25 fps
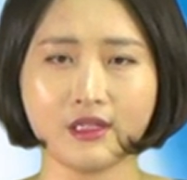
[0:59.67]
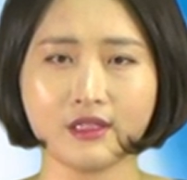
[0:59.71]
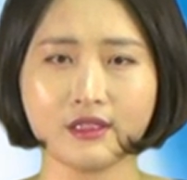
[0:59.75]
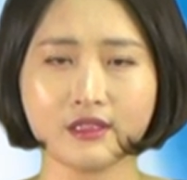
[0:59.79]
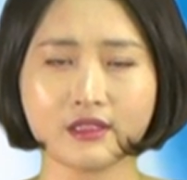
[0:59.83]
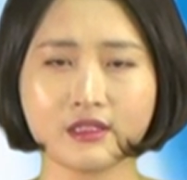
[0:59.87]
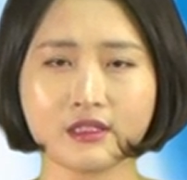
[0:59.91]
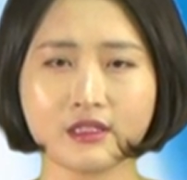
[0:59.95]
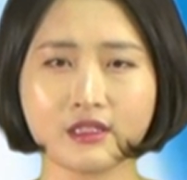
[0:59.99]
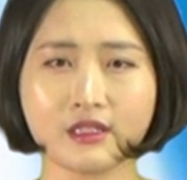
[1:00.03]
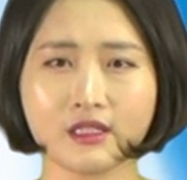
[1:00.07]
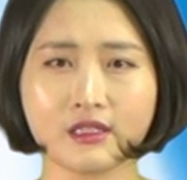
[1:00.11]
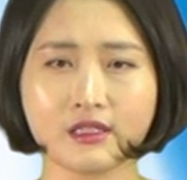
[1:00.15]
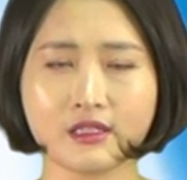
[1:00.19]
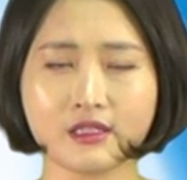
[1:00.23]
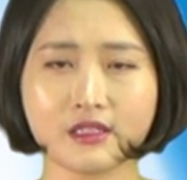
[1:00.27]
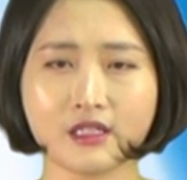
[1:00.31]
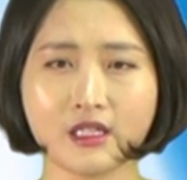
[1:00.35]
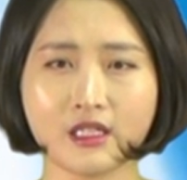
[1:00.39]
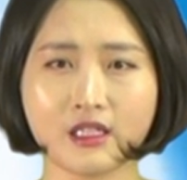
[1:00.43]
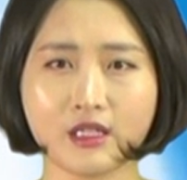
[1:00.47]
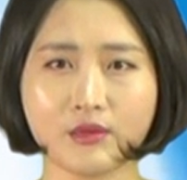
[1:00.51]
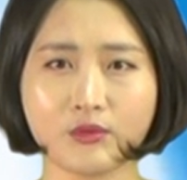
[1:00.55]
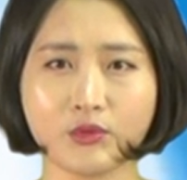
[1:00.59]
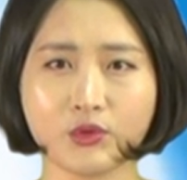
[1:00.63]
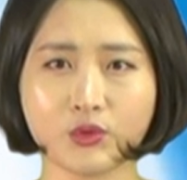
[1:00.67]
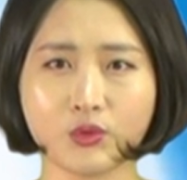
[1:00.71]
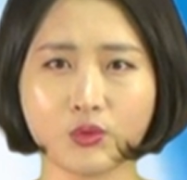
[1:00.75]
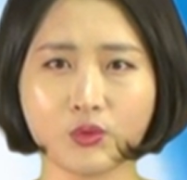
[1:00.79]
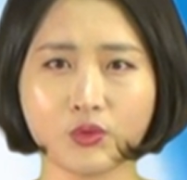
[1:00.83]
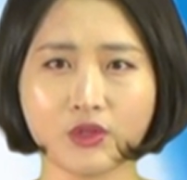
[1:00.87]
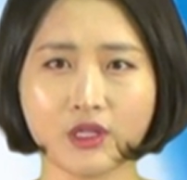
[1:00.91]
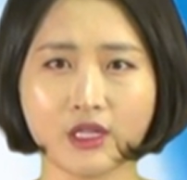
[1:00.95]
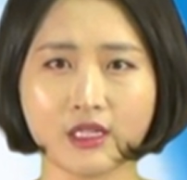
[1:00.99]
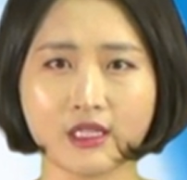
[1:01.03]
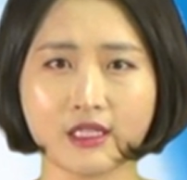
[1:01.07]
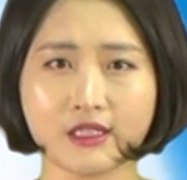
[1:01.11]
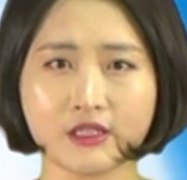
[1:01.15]
특히 지난해
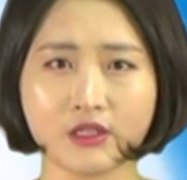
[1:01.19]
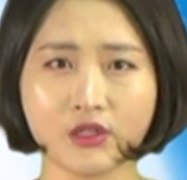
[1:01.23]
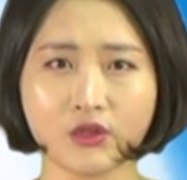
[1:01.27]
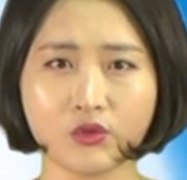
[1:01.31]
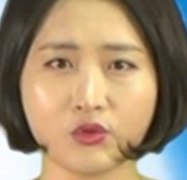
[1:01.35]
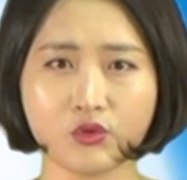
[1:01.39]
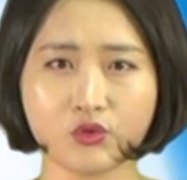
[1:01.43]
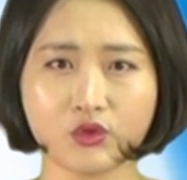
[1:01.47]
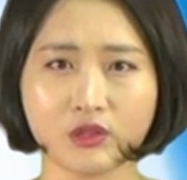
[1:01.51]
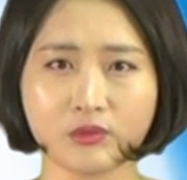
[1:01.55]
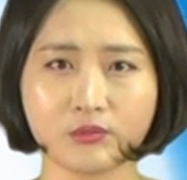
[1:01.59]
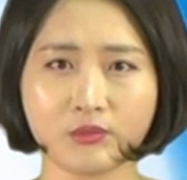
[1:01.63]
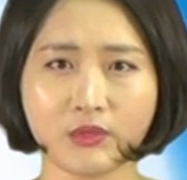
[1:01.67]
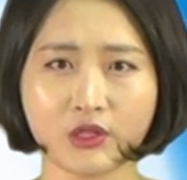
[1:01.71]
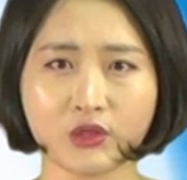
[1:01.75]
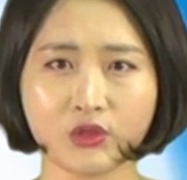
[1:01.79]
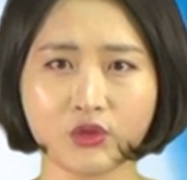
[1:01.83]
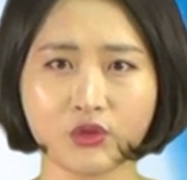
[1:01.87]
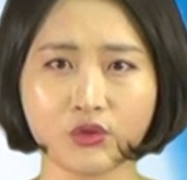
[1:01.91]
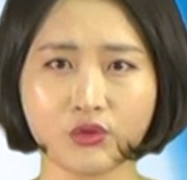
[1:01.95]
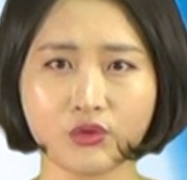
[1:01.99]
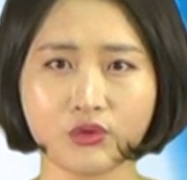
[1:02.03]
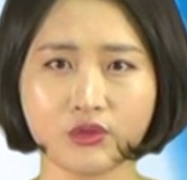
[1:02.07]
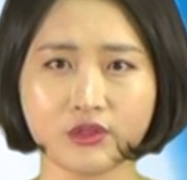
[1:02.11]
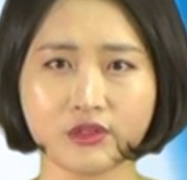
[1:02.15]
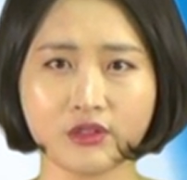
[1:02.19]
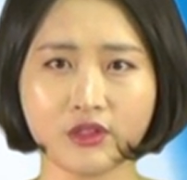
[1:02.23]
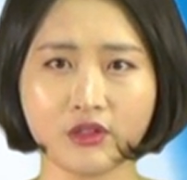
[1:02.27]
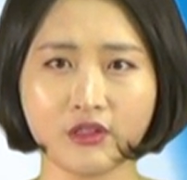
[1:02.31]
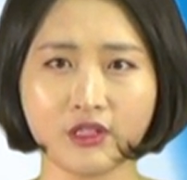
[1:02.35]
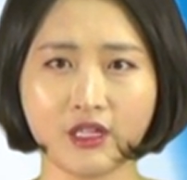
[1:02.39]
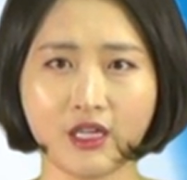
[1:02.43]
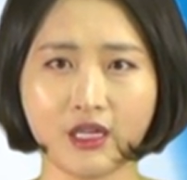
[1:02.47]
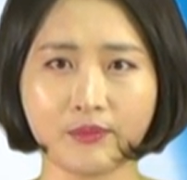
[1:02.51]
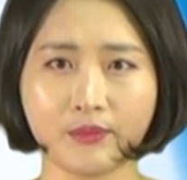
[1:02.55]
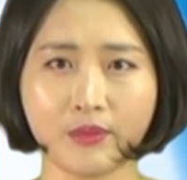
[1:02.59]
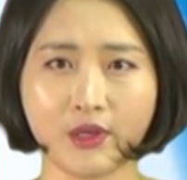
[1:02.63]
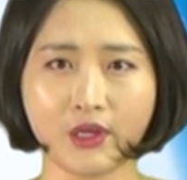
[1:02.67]
물동량 2,060만 TU를
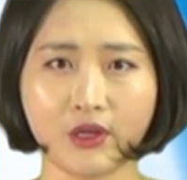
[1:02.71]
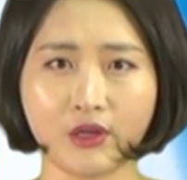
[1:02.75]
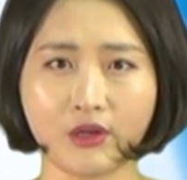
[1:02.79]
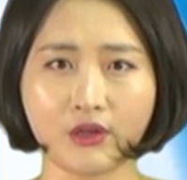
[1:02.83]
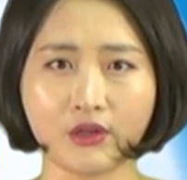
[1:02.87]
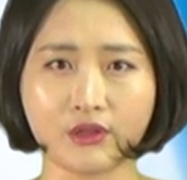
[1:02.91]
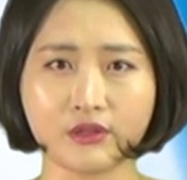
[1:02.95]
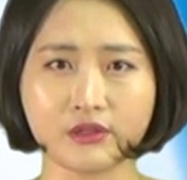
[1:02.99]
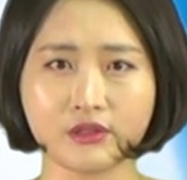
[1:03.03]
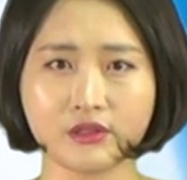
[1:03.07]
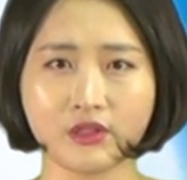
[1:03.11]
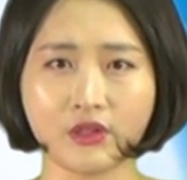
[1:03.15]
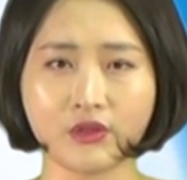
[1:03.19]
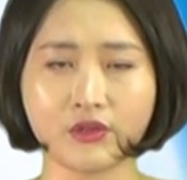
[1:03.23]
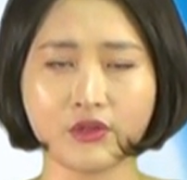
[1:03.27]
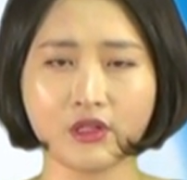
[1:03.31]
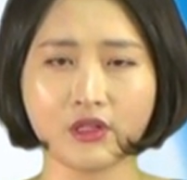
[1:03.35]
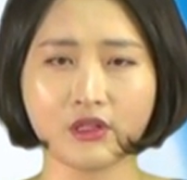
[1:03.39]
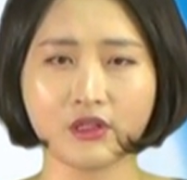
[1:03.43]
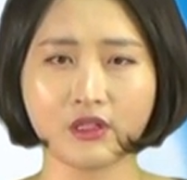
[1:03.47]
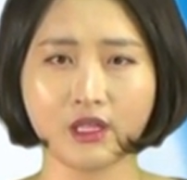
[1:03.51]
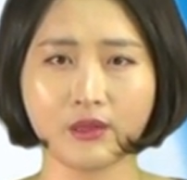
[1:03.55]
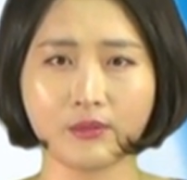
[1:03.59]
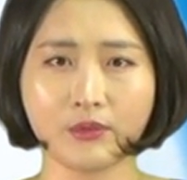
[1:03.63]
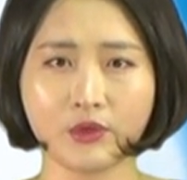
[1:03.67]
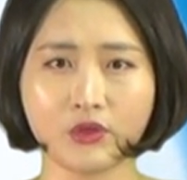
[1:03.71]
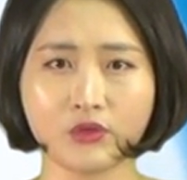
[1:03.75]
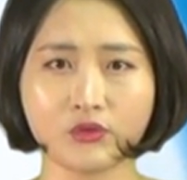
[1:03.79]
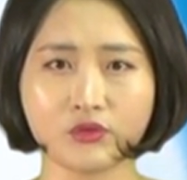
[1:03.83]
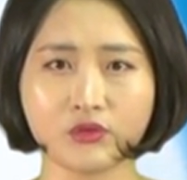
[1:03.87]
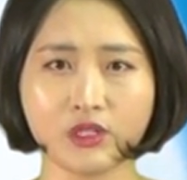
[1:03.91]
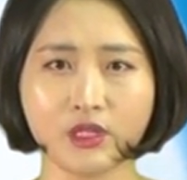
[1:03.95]
처리하며 전년 대비